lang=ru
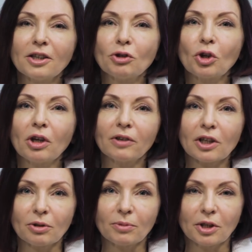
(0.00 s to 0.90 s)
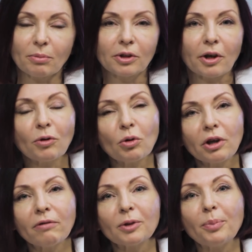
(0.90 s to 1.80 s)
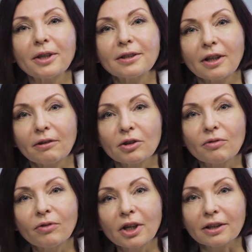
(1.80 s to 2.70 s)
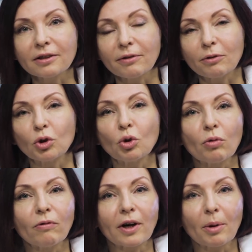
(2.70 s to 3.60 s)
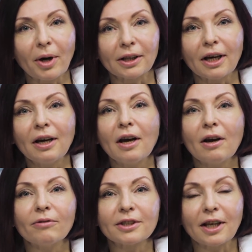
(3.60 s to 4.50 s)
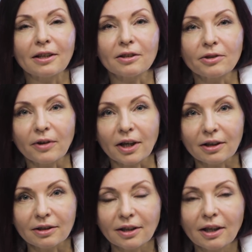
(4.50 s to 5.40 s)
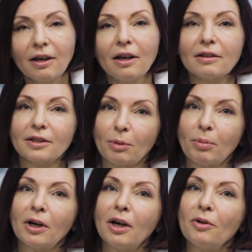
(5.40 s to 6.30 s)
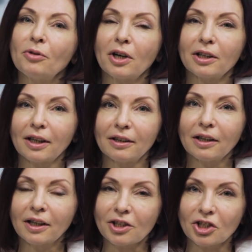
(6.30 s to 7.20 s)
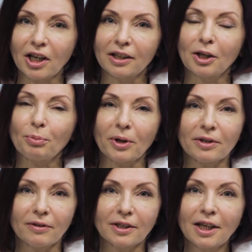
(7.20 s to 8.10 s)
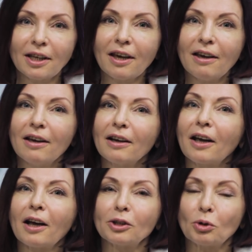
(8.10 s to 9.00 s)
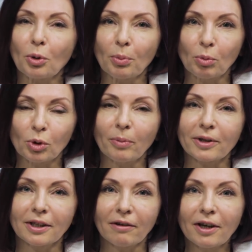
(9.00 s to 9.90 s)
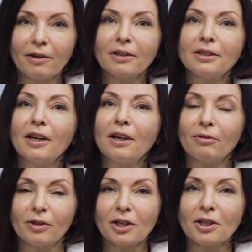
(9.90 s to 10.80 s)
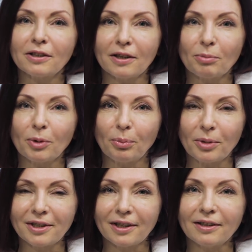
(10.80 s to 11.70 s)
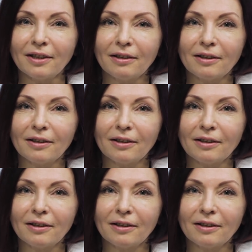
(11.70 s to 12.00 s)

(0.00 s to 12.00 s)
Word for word: Сегодня в нашем с ним интервью Иван представит выход своего нового романа в издательстве АСТ «Запах фиалки». Долгожданное произведение, о котором мы будем разговаривать в нашей с ним беседе.